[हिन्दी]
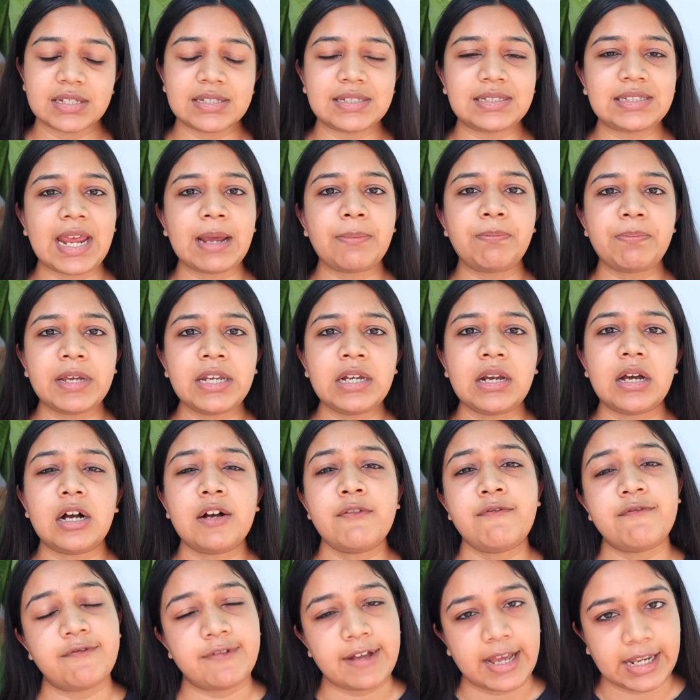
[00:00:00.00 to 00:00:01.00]
स्टेप इन
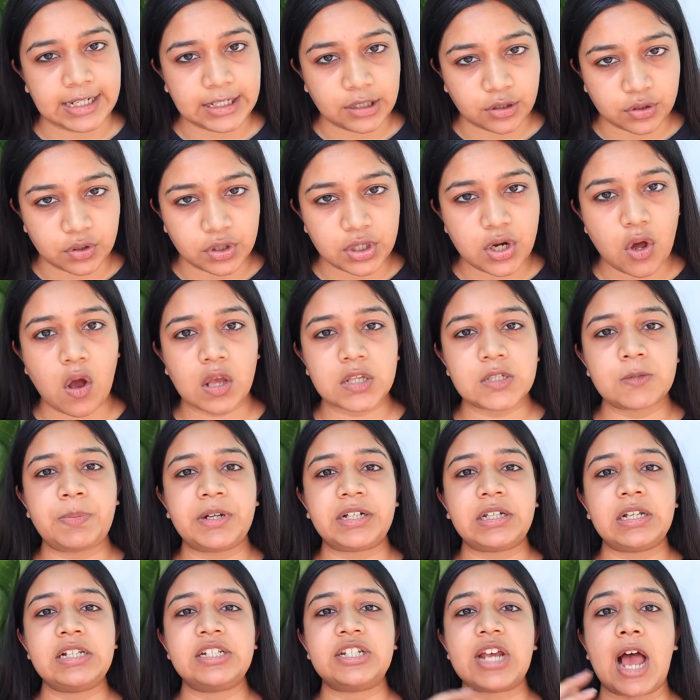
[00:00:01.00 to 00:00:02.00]
अ वेरी गुड
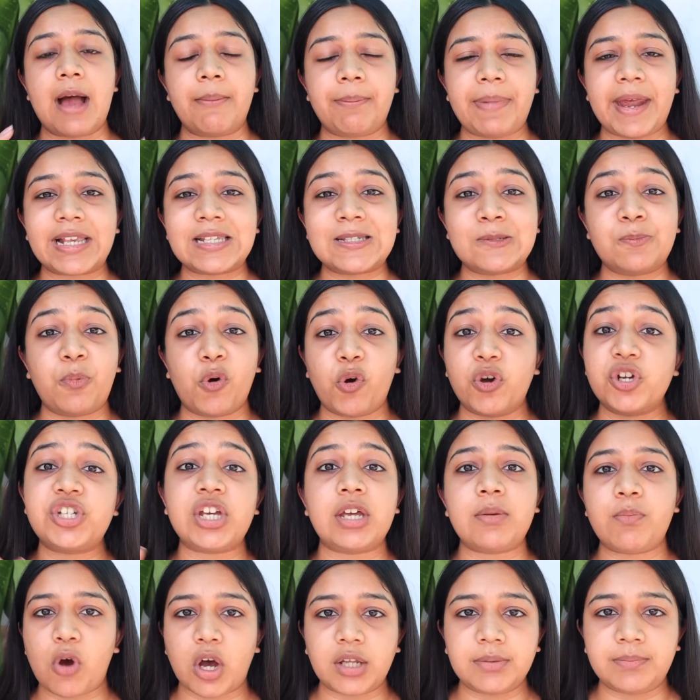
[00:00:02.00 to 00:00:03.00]
हॉस्पिटल जहाँ पे
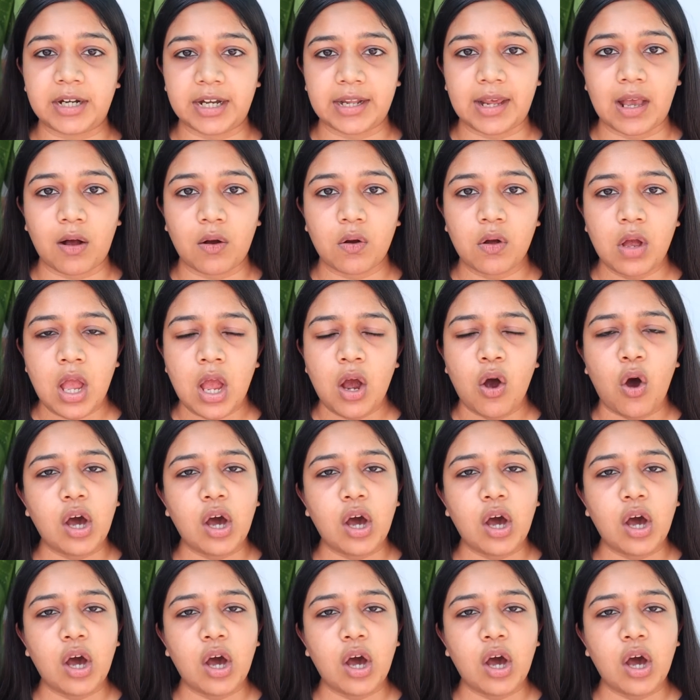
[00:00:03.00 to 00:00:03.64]
एक्सपोजर बहुत बढ़िया हो